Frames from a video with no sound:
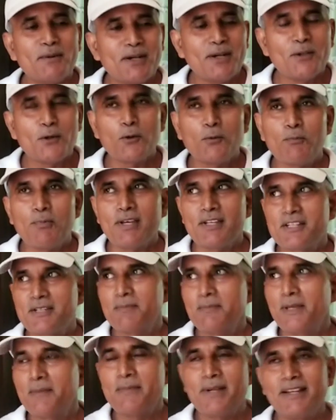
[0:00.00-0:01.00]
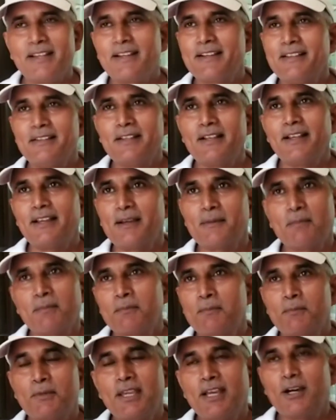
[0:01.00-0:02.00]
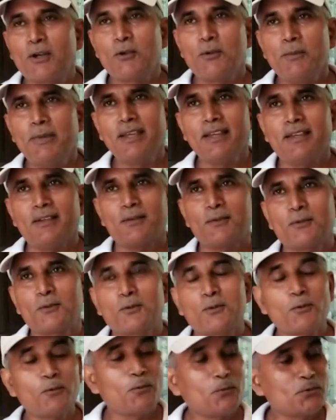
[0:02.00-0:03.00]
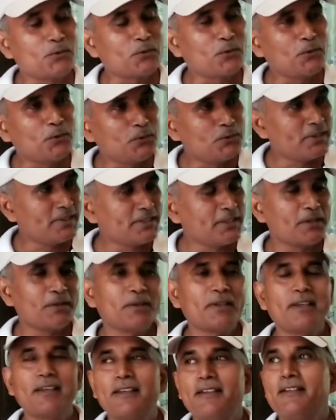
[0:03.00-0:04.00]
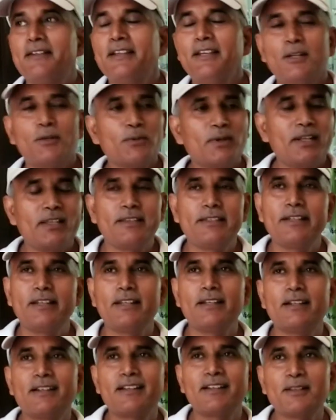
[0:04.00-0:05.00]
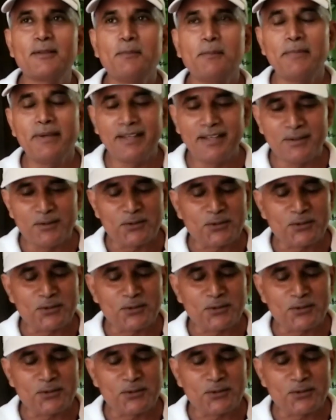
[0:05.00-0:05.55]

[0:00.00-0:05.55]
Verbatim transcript: वाले को फर्स्ट में मेडिकल दिलाया ग्यारहवीं में तो उसको जैसे कोई ये नीट वाली तैयारी कर रहा था मैंने